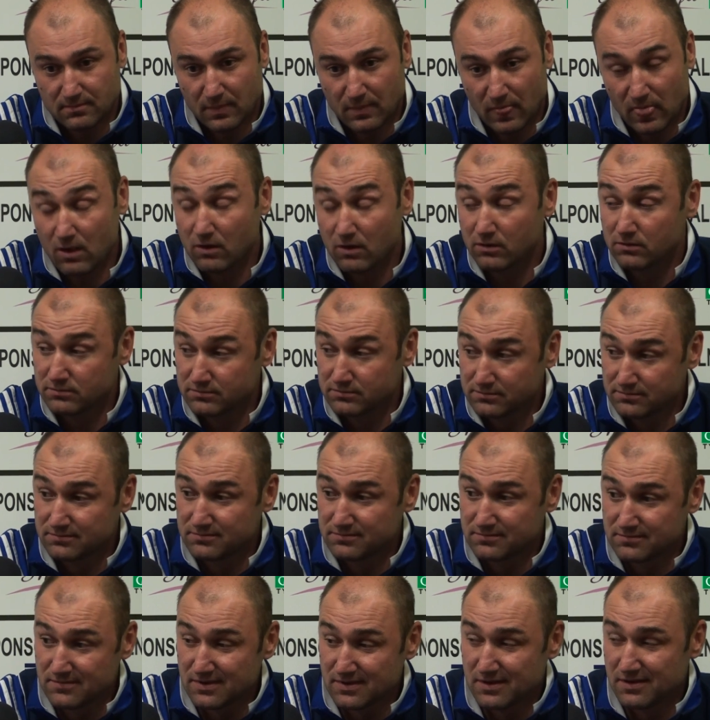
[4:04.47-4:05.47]
No,
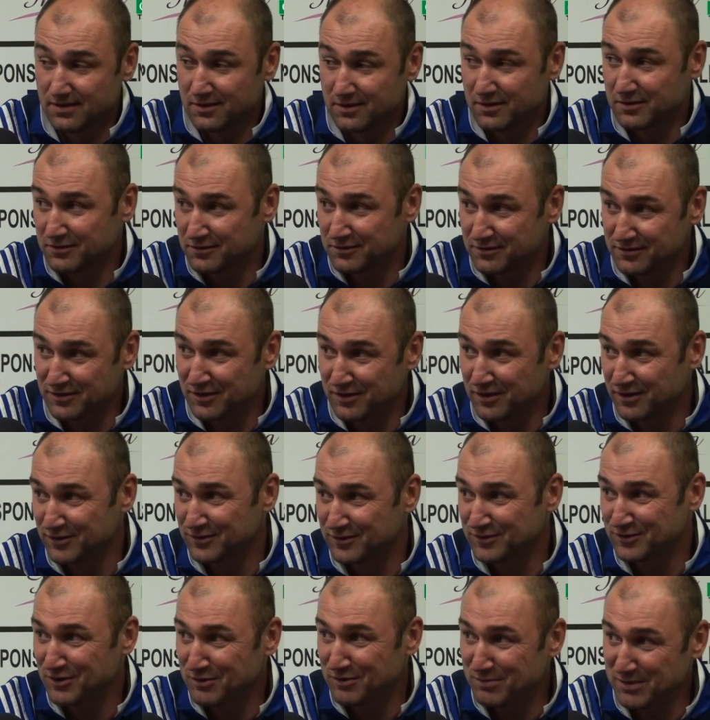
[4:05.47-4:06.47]
do,
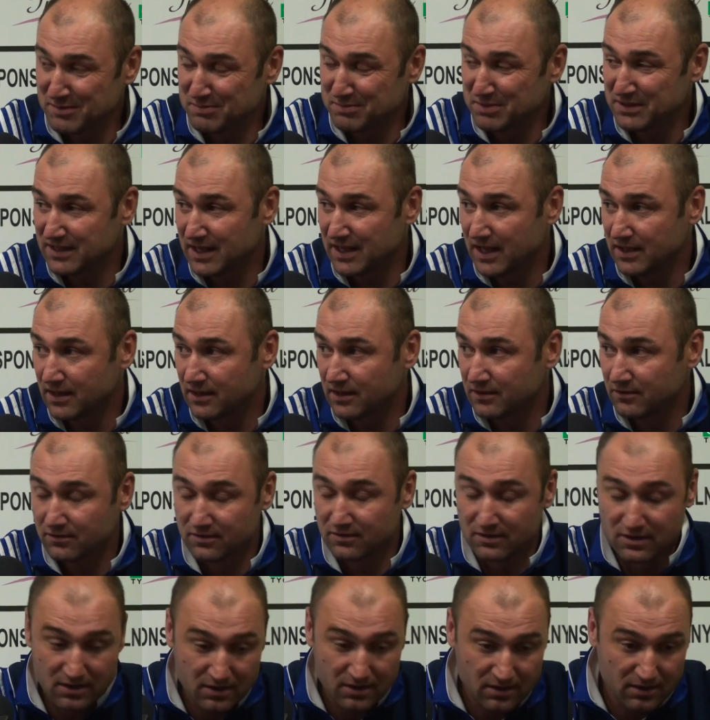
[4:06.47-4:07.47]
dobre pytanie. No.
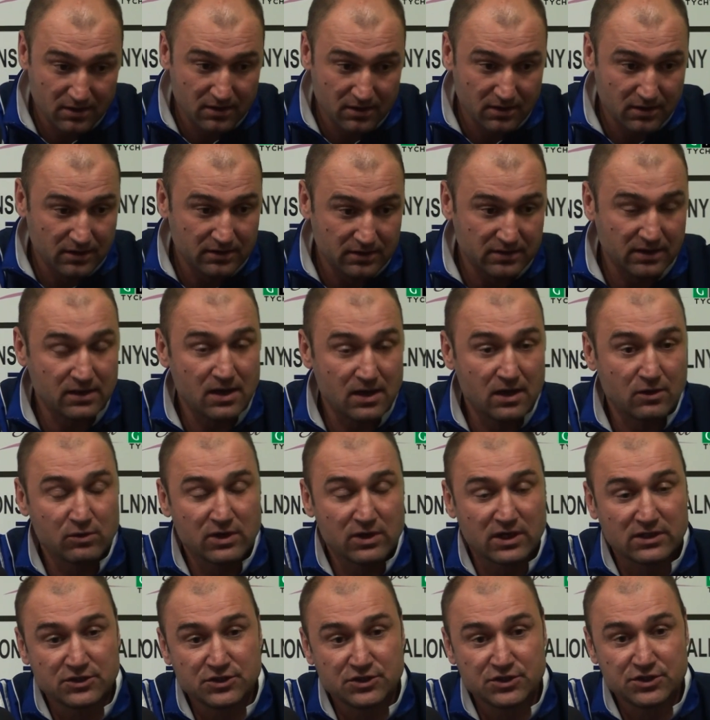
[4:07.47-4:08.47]
Tak
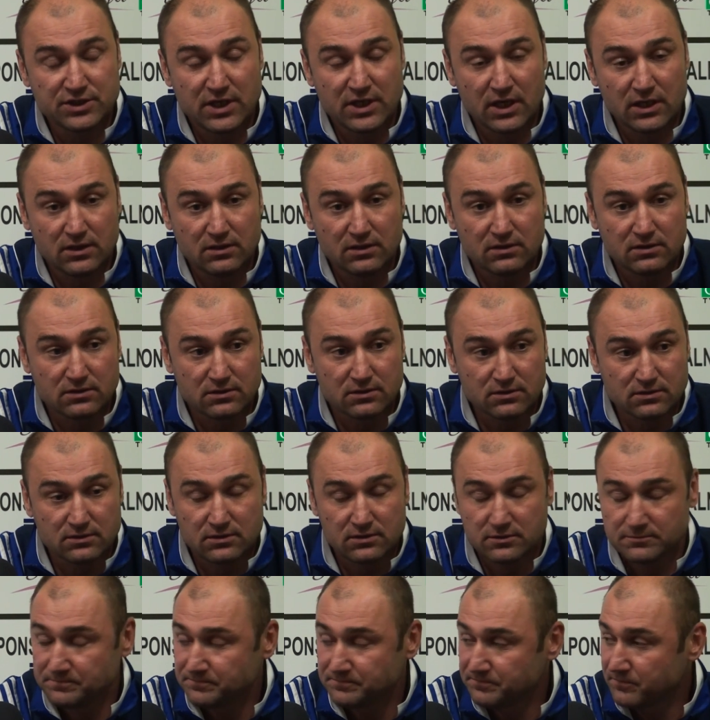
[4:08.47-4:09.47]
akurat dzisiaj y,
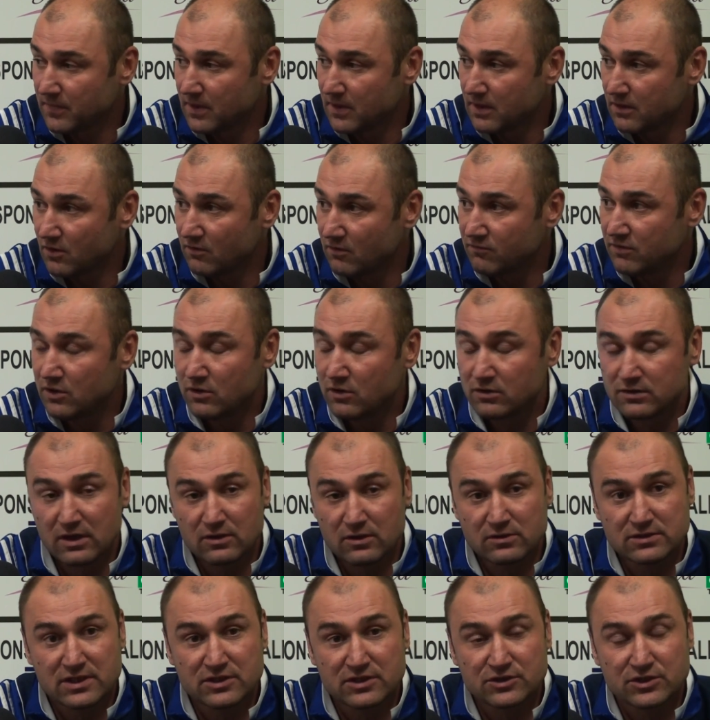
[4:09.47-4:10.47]
to
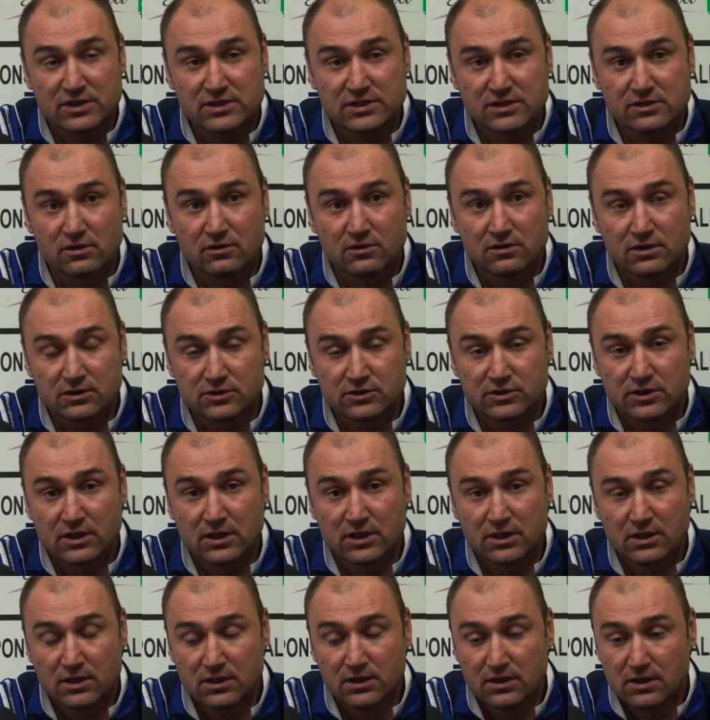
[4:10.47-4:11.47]
wyglądało z naszej strony,
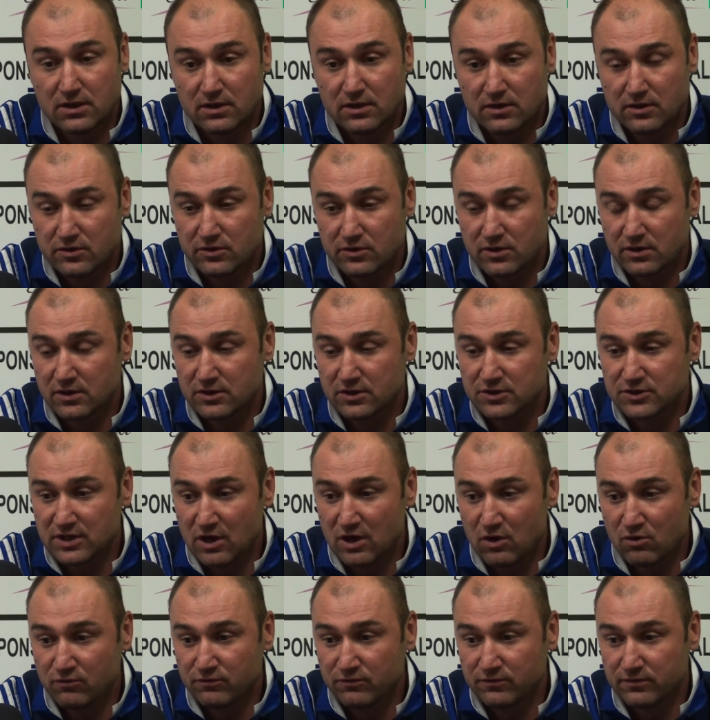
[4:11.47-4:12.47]
że, że tych
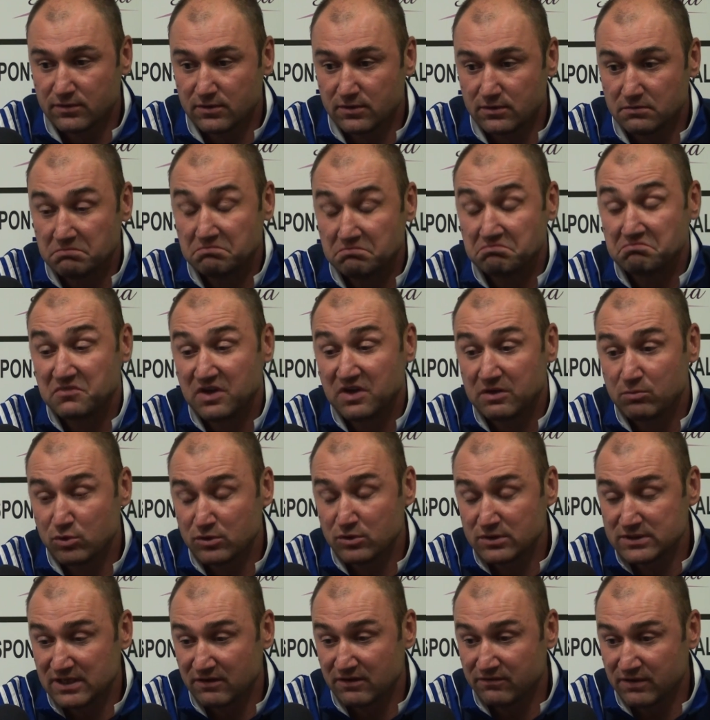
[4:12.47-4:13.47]
strzałów nie
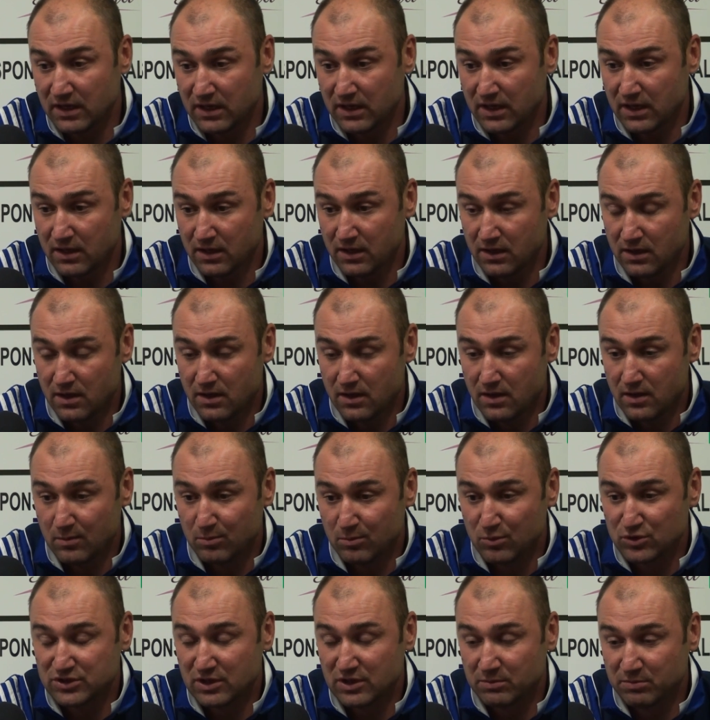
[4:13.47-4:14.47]
było za wiele.
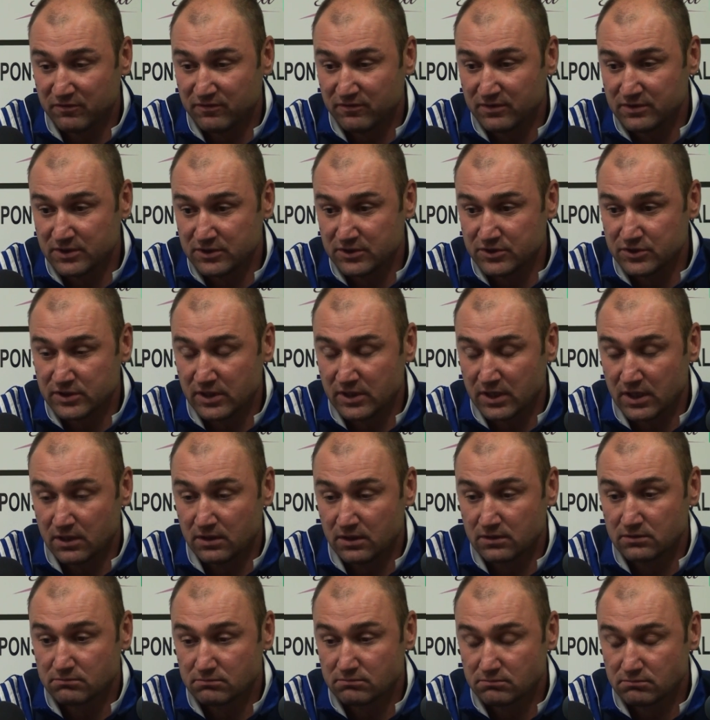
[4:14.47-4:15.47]
Można powiedzieć, że
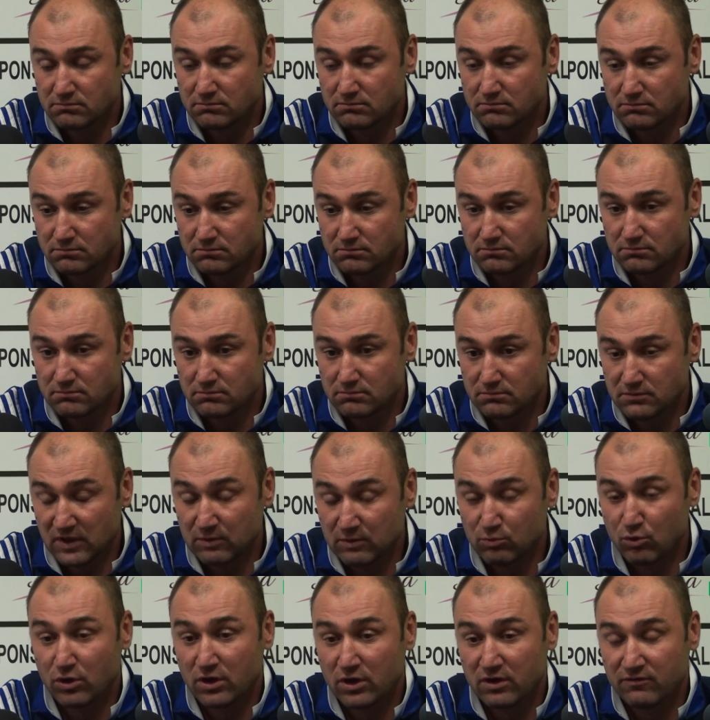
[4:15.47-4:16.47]

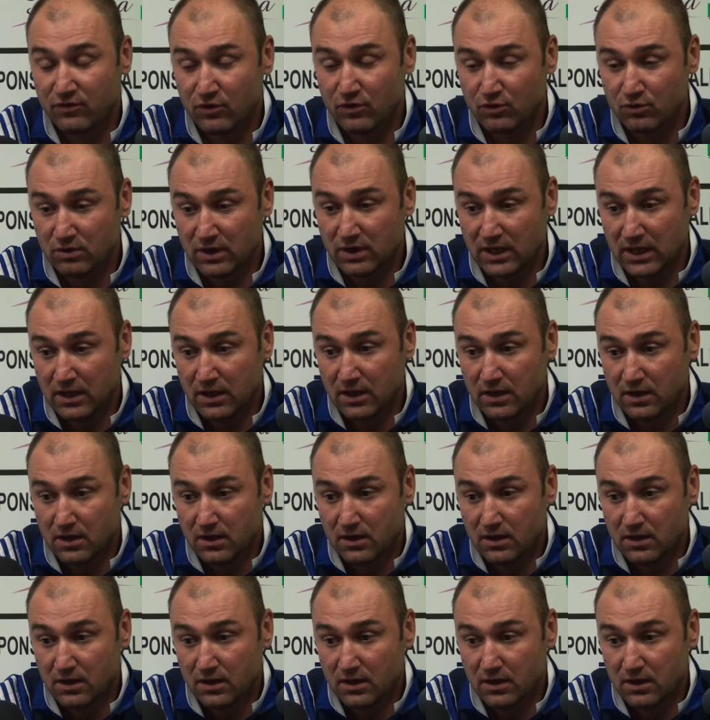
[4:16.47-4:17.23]
nie było ich w ogóle.